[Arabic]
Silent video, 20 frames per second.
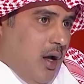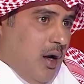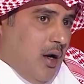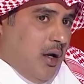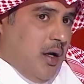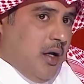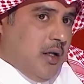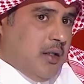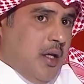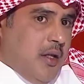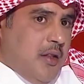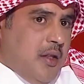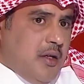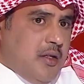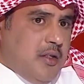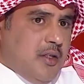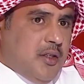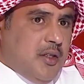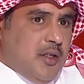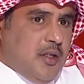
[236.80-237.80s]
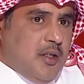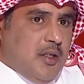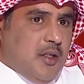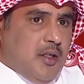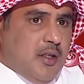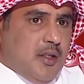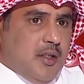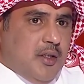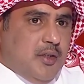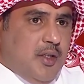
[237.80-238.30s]
القيت هذا
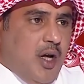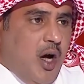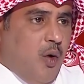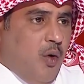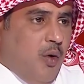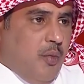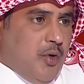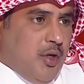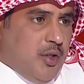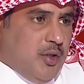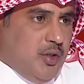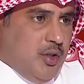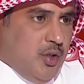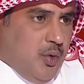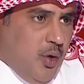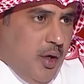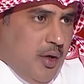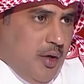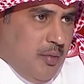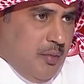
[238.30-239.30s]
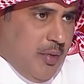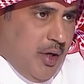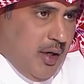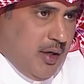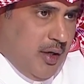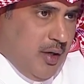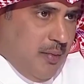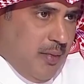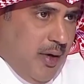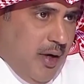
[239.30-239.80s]
جتني دعوه من الديوان
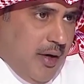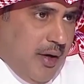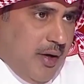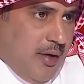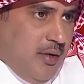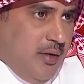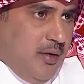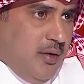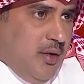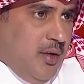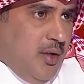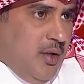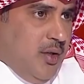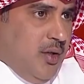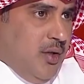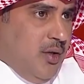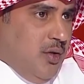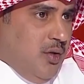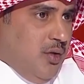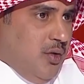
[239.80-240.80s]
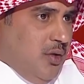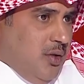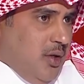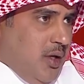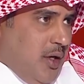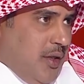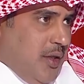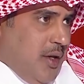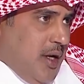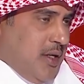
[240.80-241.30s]
الملكي البحريني
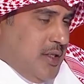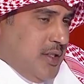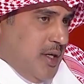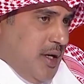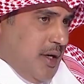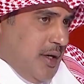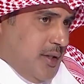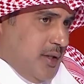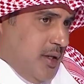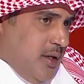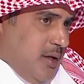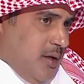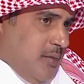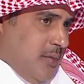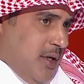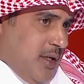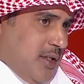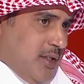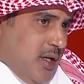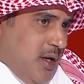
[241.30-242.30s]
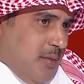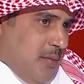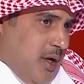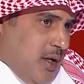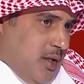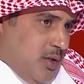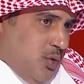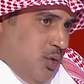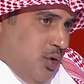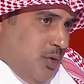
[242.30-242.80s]
اثناء زياره الملك
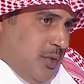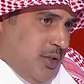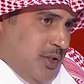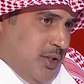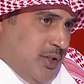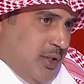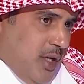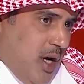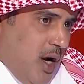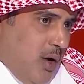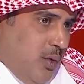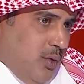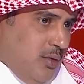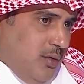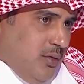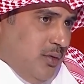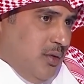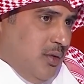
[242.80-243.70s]
سلمان دول مجلس التعاون